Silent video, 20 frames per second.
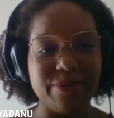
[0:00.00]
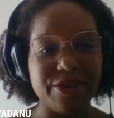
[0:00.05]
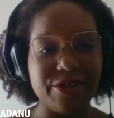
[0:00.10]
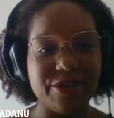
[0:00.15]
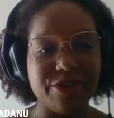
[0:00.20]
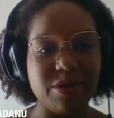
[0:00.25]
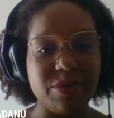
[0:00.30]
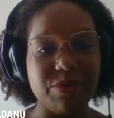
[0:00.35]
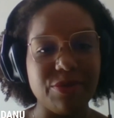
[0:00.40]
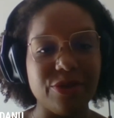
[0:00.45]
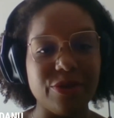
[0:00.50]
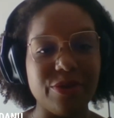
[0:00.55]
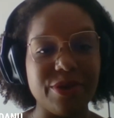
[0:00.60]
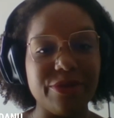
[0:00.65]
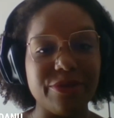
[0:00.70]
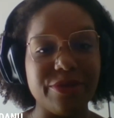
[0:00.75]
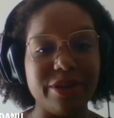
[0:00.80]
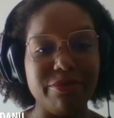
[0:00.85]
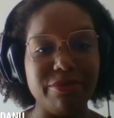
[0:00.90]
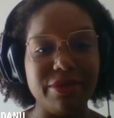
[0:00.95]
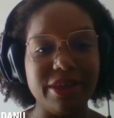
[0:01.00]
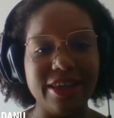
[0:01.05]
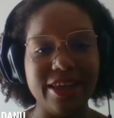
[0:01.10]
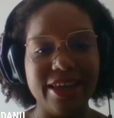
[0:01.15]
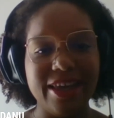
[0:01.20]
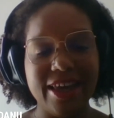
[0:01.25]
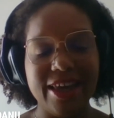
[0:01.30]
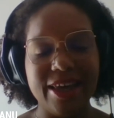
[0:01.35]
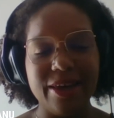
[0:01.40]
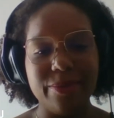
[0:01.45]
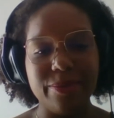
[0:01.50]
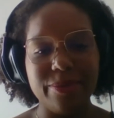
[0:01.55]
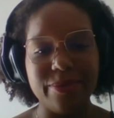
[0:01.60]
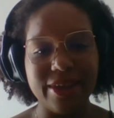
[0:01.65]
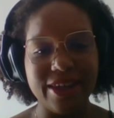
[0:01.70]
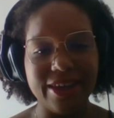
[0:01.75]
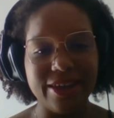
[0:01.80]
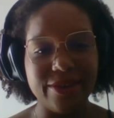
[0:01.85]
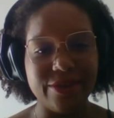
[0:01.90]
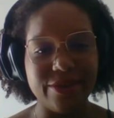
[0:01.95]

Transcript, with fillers: PHP pendant un an et demi, mais